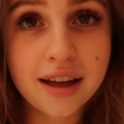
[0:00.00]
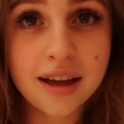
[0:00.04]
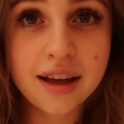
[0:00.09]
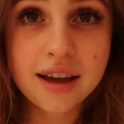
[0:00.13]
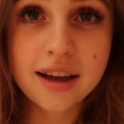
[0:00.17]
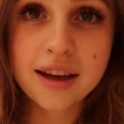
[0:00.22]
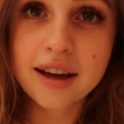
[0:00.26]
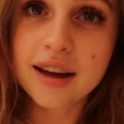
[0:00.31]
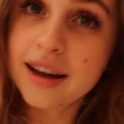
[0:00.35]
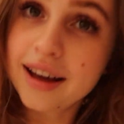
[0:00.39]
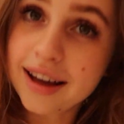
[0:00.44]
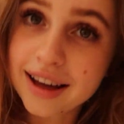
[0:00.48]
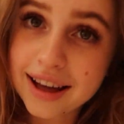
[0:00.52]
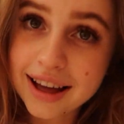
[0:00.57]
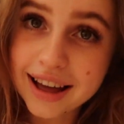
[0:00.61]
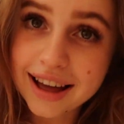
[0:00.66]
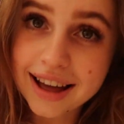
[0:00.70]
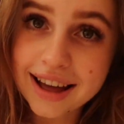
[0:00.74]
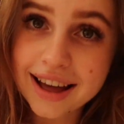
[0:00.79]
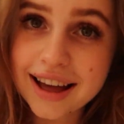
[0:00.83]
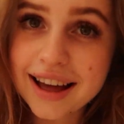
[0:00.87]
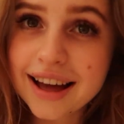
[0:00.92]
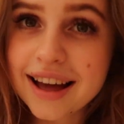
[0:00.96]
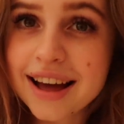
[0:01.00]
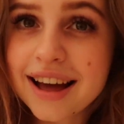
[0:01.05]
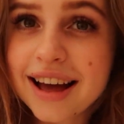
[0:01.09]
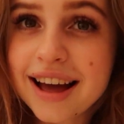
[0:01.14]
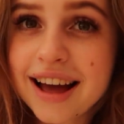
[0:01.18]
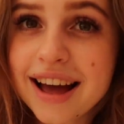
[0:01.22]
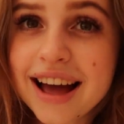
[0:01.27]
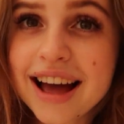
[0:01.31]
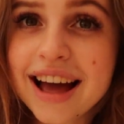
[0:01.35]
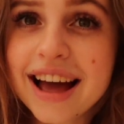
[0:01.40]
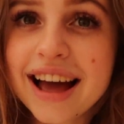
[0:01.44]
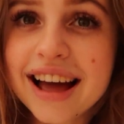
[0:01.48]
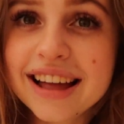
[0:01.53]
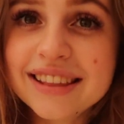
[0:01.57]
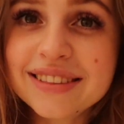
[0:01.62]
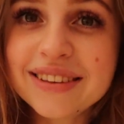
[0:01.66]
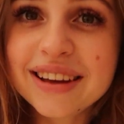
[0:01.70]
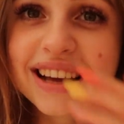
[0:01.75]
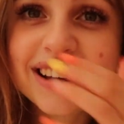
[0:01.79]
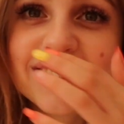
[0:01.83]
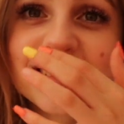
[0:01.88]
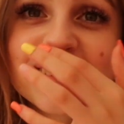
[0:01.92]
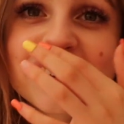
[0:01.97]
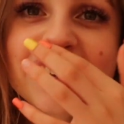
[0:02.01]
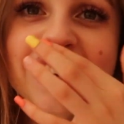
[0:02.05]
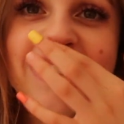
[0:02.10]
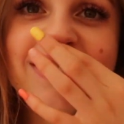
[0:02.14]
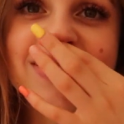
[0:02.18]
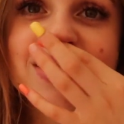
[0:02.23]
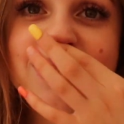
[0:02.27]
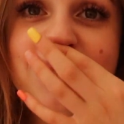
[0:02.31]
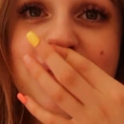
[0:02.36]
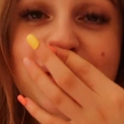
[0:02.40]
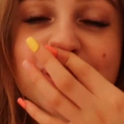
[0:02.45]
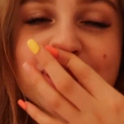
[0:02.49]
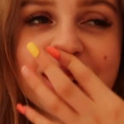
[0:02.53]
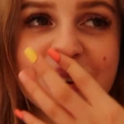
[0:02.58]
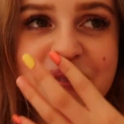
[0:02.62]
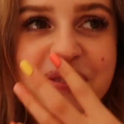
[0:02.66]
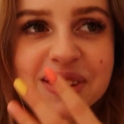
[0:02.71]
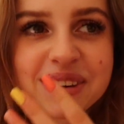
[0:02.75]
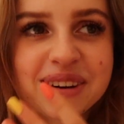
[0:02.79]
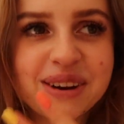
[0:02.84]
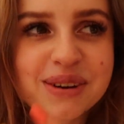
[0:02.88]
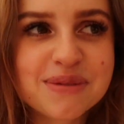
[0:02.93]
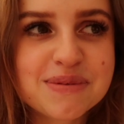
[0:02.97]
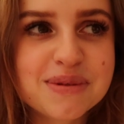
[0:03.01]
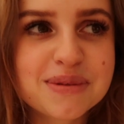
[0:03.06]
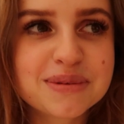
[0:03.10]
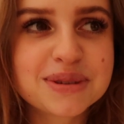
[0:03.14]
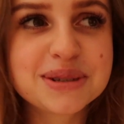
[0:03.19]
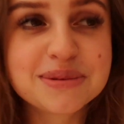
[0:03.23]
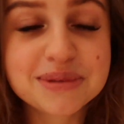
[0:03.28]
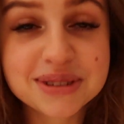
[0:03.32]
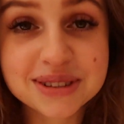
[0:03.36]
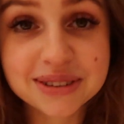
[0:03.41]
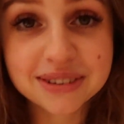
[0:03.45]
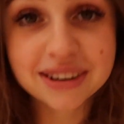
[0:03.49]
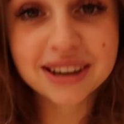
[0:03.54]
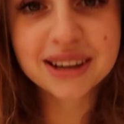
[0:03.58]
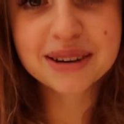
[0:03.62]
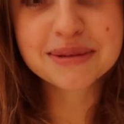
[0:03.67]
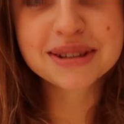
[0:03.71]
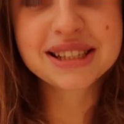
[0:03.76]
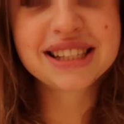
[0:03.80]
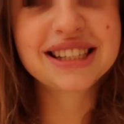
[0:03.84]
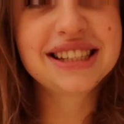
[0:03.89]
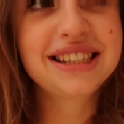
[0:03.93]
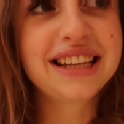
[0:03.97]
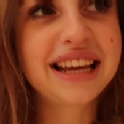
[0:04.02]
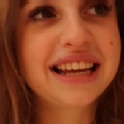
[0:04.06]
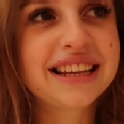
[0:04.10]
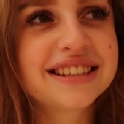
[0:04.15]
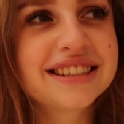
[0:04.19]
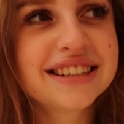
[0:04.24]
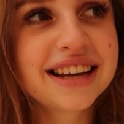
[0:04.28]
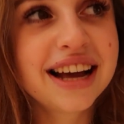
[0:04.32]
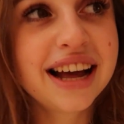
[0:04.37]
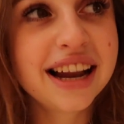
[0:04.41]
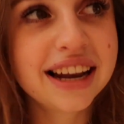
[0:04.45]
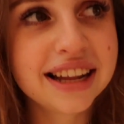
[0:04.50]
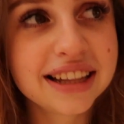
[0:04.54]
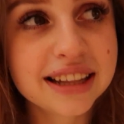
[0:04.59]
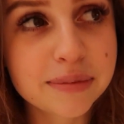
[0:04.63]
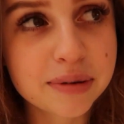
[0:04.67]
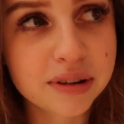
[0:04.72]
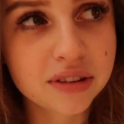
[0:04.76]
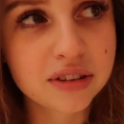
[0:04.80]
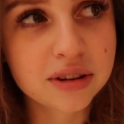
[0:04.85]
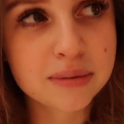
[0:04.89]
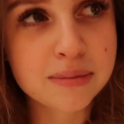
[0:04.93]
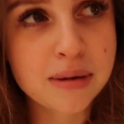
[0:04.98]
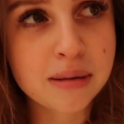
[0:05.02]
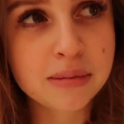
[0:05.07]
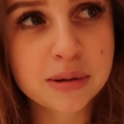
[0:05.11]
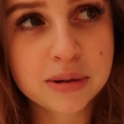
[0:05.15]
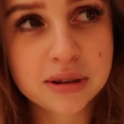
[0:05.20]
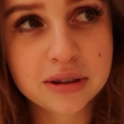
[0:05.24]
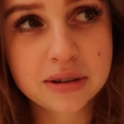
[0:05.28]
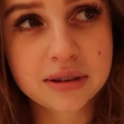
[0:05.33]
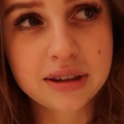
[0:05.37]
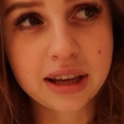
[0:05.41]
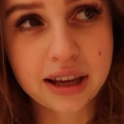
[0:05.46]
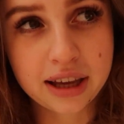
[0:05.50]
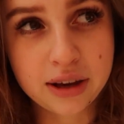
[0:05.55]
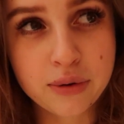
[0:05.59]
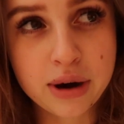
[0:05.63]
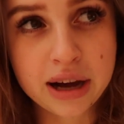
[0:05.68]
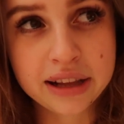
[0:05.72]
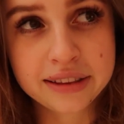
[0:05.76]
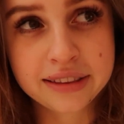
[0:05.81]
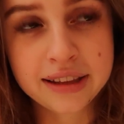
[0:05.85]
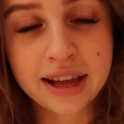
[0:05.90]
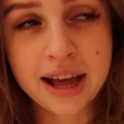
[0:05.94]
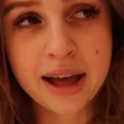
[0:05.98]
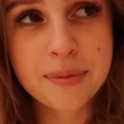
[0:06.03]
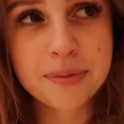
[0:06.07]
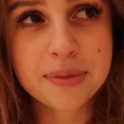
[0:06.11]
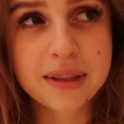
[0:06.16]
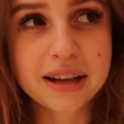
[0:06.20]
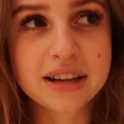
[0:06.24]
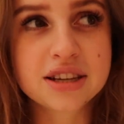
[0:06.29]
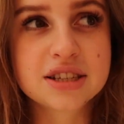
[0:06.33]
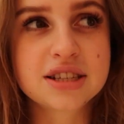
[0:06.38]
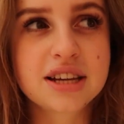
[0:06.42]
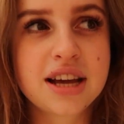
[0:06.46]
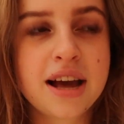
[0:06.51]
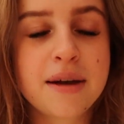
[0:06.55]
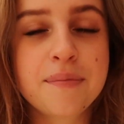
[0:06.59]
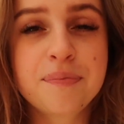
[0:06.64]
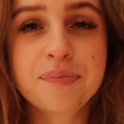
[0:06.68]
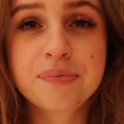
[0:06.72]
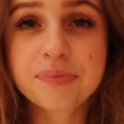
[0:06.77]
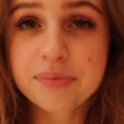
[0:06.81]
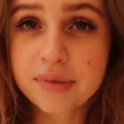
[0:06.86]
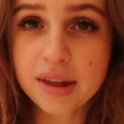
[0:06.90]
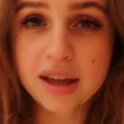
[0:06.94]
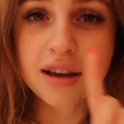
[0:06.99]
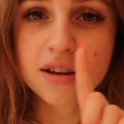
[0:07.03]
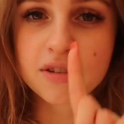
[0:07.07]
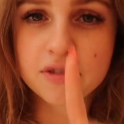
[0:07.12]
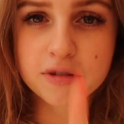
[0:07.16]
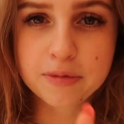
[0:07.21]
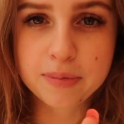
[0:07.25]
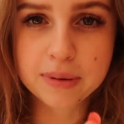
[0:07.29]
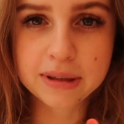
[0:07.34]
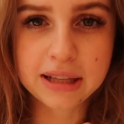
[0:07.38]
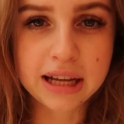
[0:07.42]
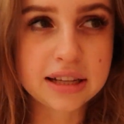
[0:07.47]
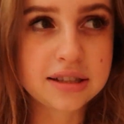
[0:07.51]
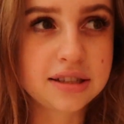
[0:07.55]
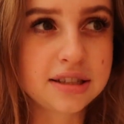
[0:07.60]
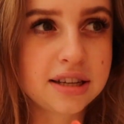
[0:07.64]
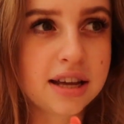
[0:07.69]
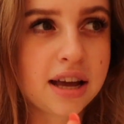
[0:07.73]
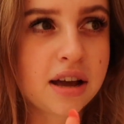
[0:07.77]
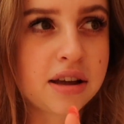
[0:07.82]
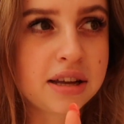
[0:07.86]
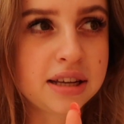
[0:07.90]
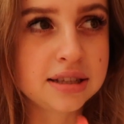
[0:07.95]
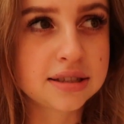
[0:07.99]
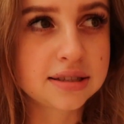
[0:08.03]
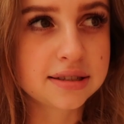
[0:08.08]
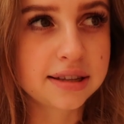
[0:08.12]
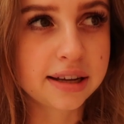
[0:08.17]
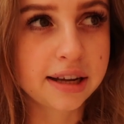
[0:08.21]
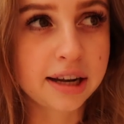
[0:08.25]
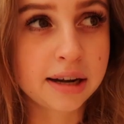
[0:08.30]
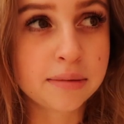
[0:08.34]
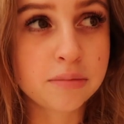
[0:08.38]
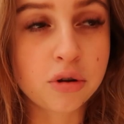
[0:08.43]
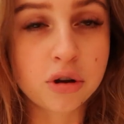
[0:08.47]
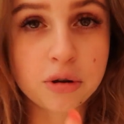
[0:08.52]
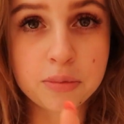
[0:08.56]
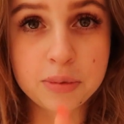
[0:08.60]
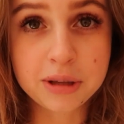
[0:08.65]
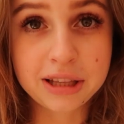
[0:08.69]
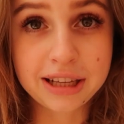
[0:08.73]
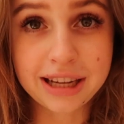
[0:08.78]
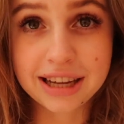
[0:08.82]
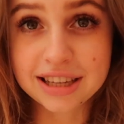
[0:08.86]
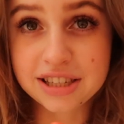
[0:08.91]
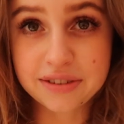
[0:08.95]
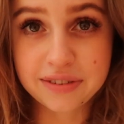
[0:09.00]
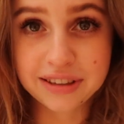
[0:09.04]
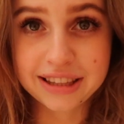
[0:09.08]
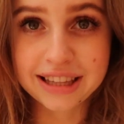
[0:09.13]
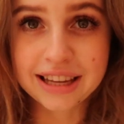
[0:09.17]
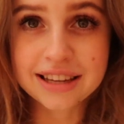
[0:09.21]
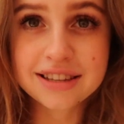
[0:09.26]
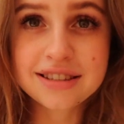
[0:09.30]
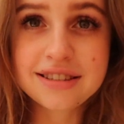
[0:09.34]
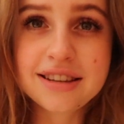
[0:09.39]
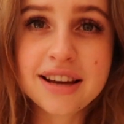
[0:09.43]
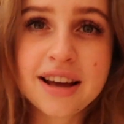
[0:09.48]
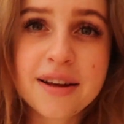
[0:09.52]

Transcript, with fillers: ta, ona takie tutaj jeszcze, tu jeszcze. No ja, ja współczuję Piotrkowi, bo musimy ciągle robić zdjęcia, ale naprawdę mamy takie ładne, także wpadajcie Instagram Orbitka19